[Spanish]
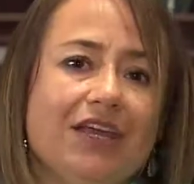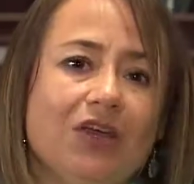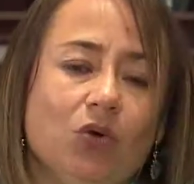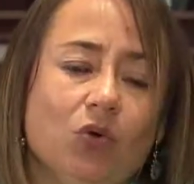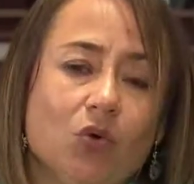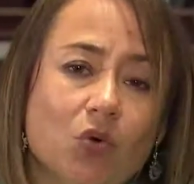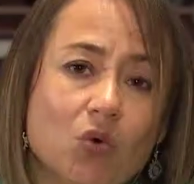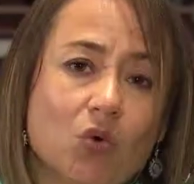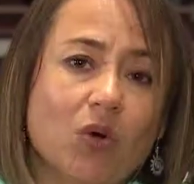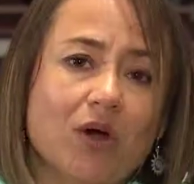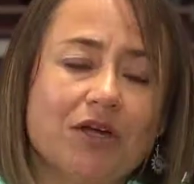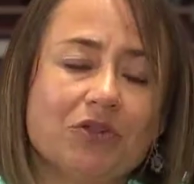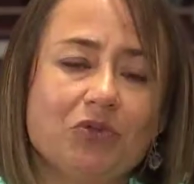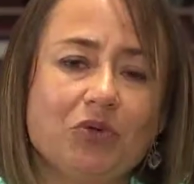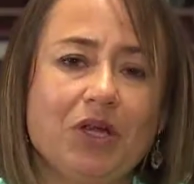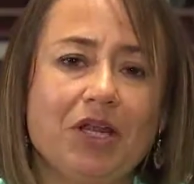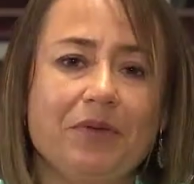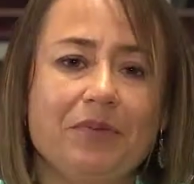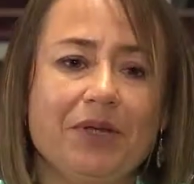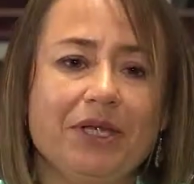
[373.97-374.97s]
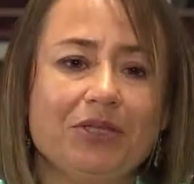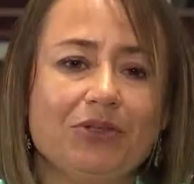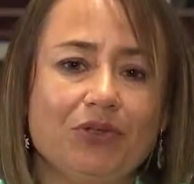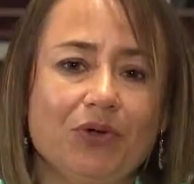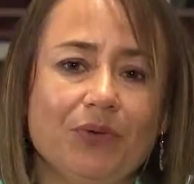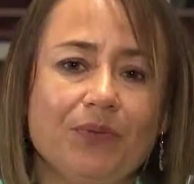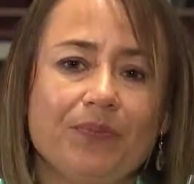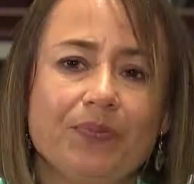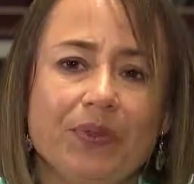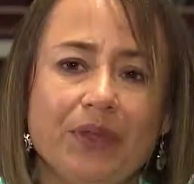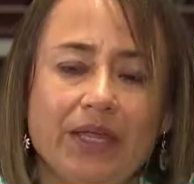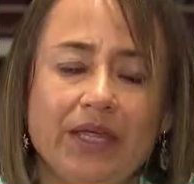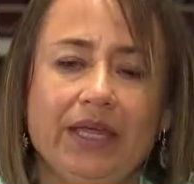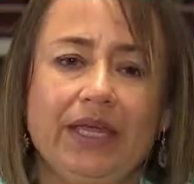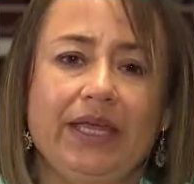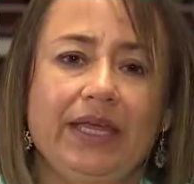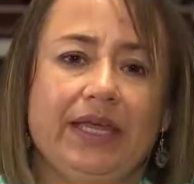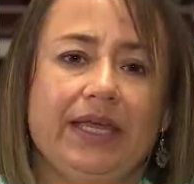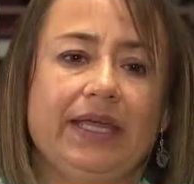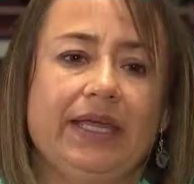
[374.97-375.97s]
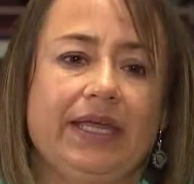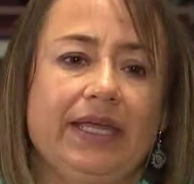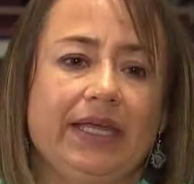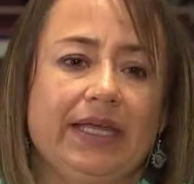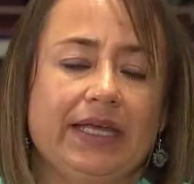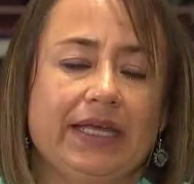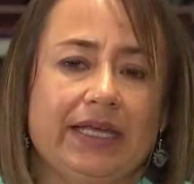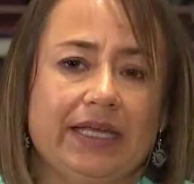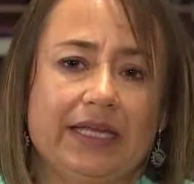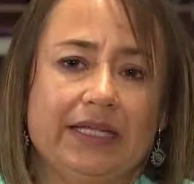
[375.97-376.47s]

Un cuarto elemento eh,